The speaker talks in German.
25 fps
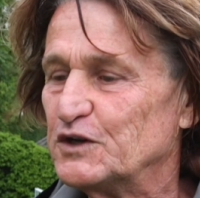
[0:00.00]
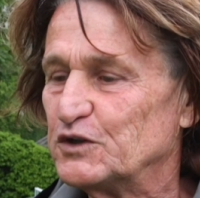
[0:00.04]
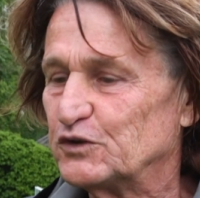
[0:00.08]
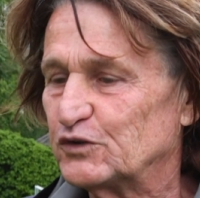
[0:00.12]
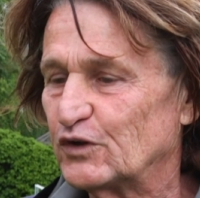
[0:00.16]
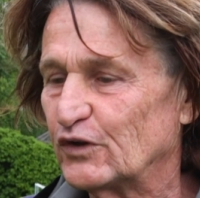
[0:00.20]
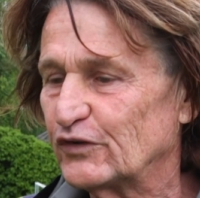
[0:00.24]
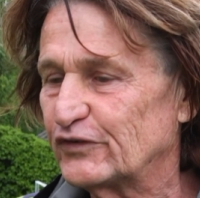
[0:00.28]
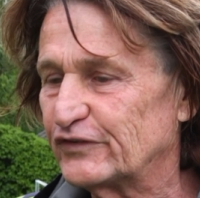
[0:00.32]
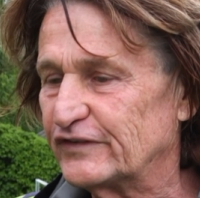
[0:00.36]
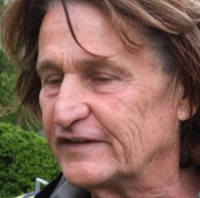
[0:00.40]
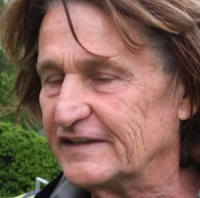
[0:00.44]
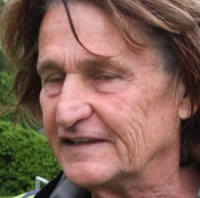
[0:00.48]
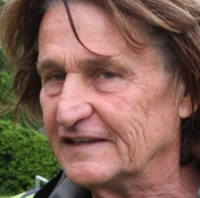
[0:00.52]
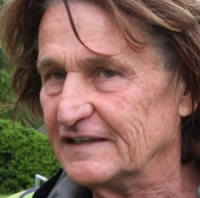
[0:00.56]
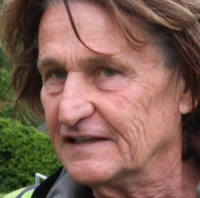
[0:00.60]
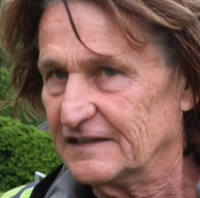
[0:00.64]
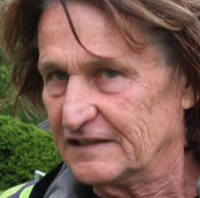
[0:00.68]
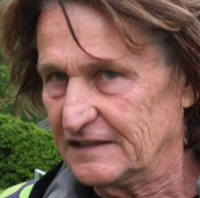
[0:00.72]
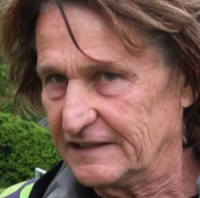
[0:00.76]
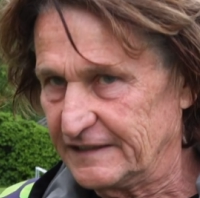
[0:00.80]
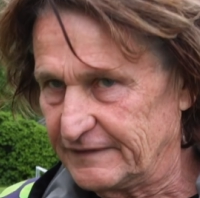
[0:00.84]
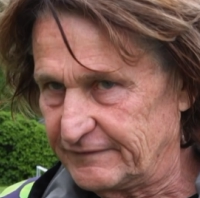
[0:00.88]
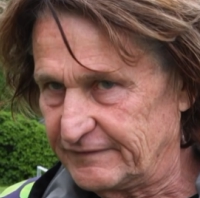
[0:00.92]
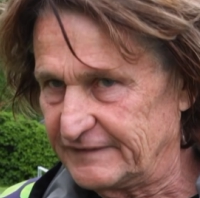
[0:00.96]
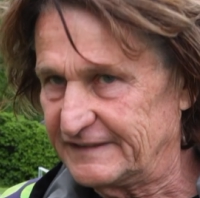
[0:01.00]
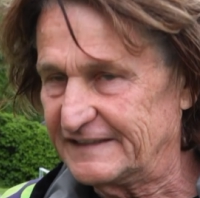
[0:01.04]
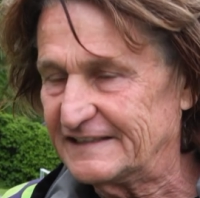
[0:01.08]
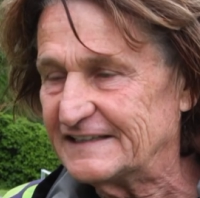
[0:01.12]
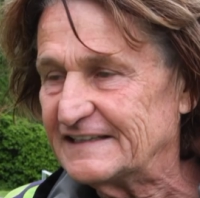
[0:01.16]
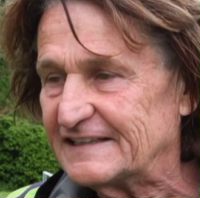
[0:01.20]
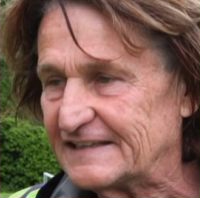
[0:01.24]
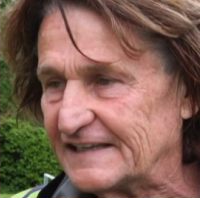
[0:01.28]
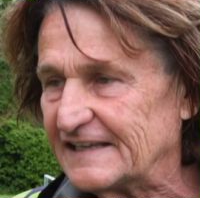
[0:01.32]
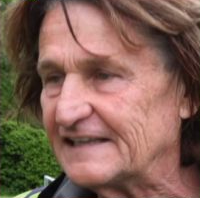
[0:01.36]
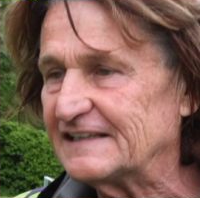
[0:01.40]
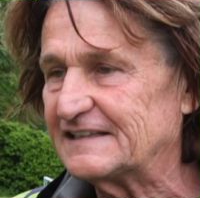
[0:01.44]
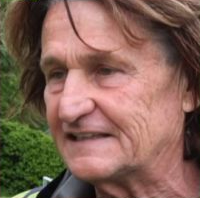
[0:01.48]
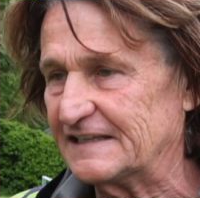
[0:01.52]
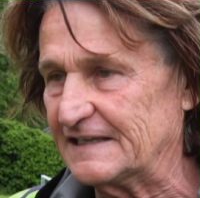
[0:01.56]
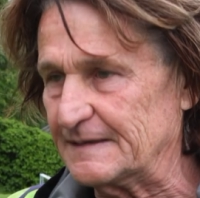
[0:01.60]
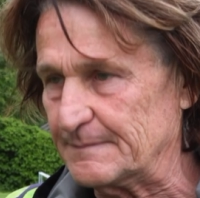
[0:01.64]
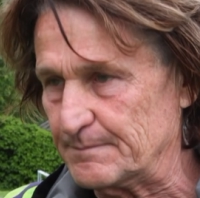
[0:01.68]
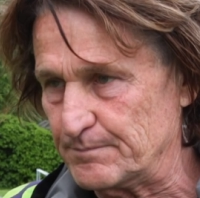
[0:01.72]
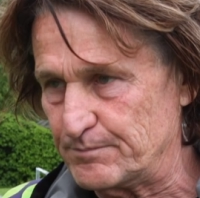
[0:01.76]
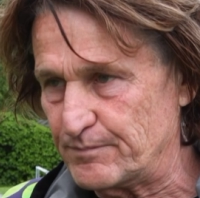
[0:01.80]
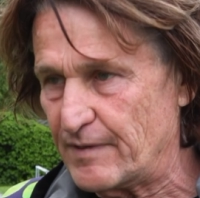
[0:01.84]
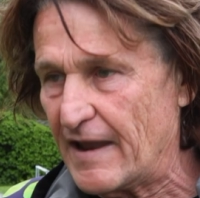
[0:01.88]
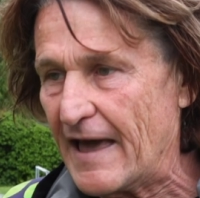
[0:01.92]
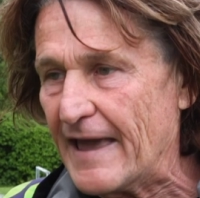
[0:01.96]
dass die Liquidität
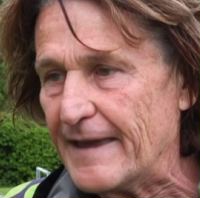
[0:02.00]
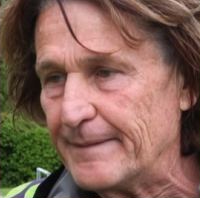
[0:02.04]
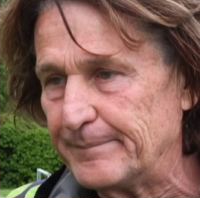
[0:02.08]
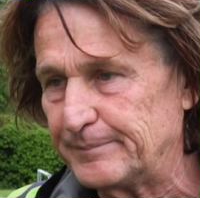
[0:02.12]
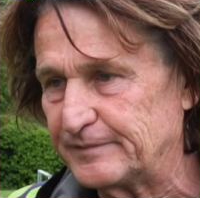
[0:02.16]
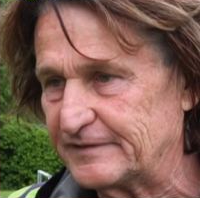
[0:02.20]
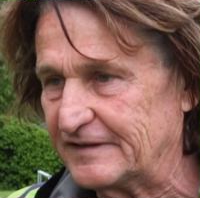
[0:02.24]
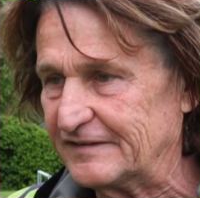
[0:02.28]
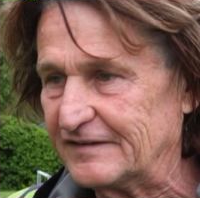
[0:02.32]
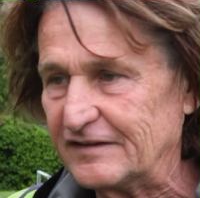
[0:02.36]
eben bleibt.